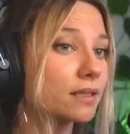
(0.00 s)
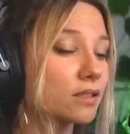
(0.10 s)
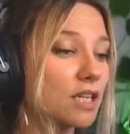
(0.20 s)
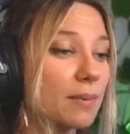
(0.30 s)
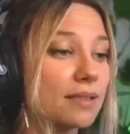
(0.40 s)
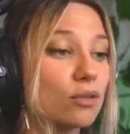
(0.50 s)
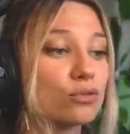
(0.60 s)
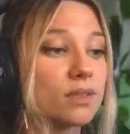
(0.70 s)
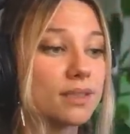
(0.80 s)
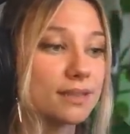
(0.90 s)
Je l'ai pas dit à
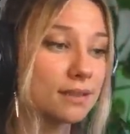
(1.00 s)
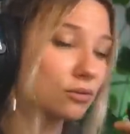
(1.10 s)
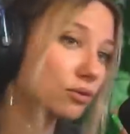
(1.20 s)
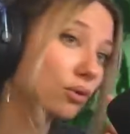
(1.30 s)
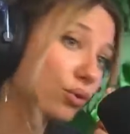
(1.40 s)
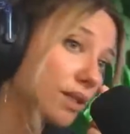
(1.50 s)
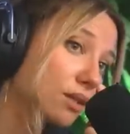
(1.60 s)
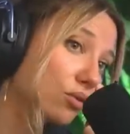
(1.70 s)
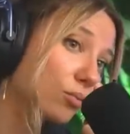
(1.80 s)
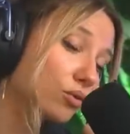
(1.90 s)
Antoine, qui était notre
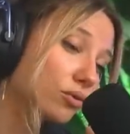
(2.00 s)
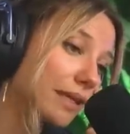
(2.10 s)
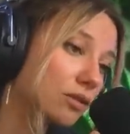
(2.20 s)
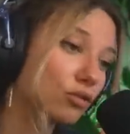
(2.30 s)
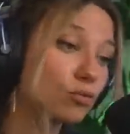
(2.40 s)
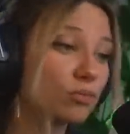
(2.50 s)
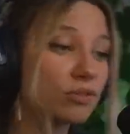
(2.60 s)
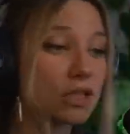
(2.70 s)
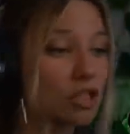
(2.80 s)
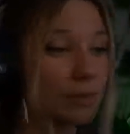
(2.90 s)
guide de moutonneige. Je peux vous
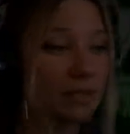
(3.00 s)
dire que je l'ai pas